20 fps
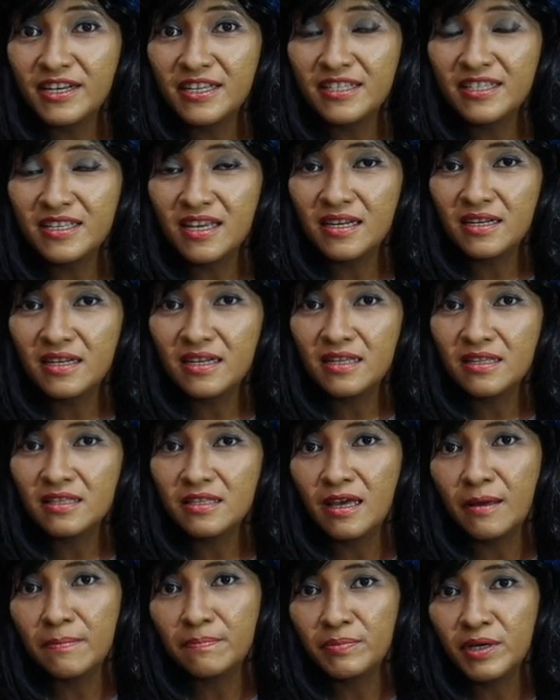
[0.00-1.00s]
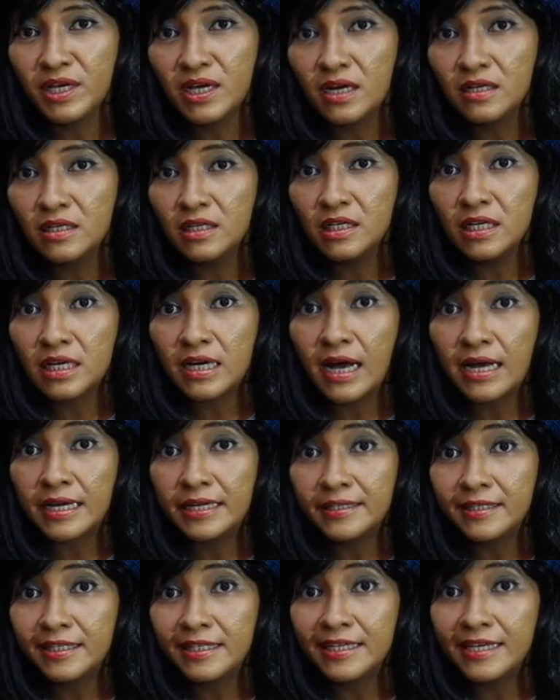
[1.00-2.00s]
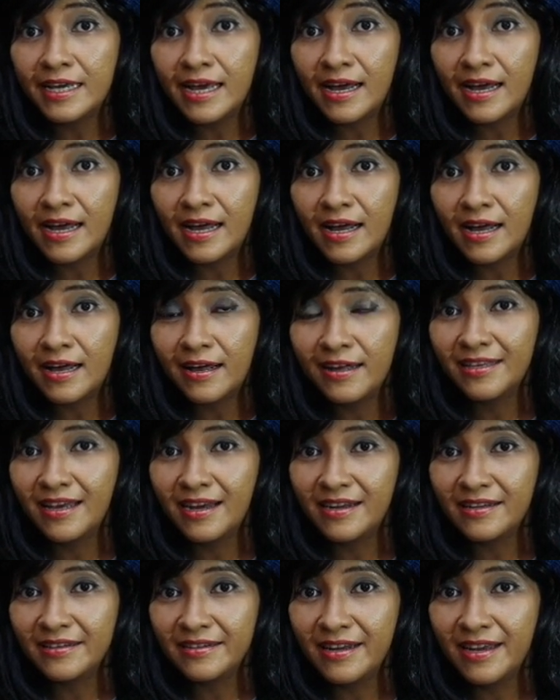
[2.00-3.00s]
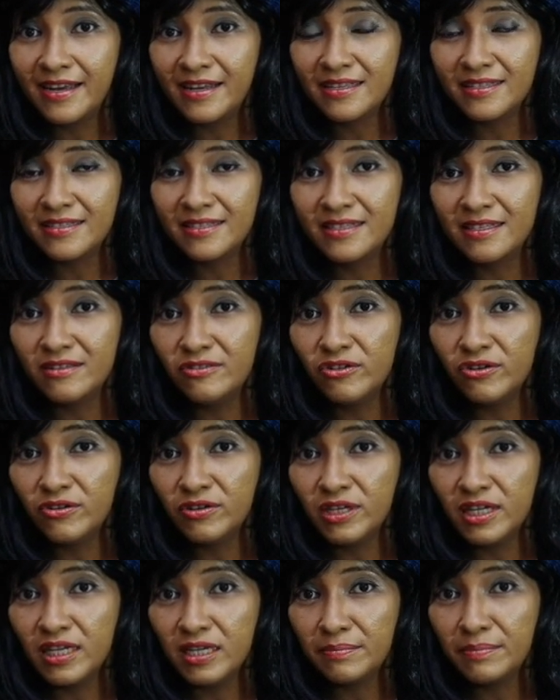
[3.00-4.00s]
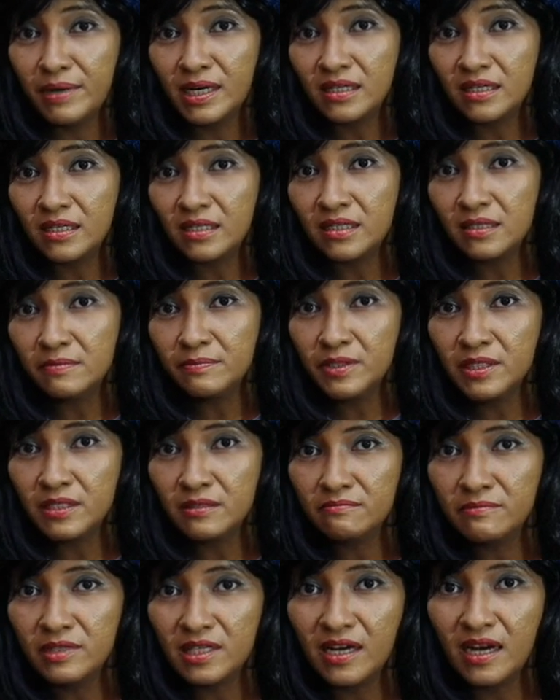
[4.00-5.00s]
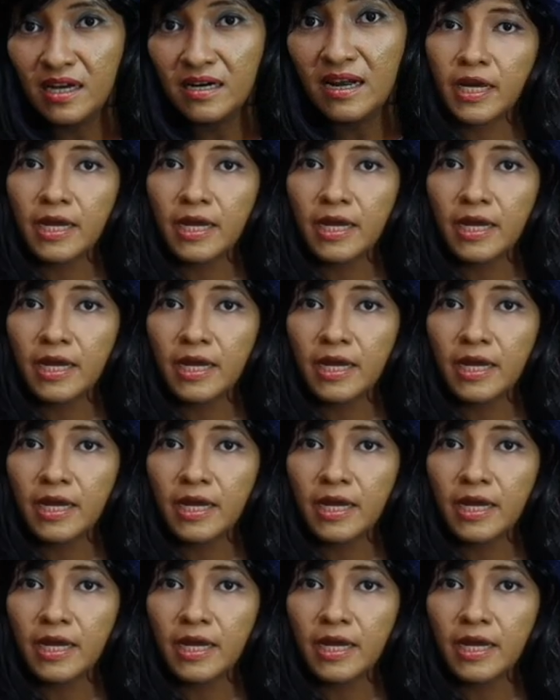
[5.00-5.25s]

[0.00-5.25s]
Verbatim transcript: dari Vanessa ini, tapi nggak dinikahin dia. Yang ada si Johnny malah kesemsem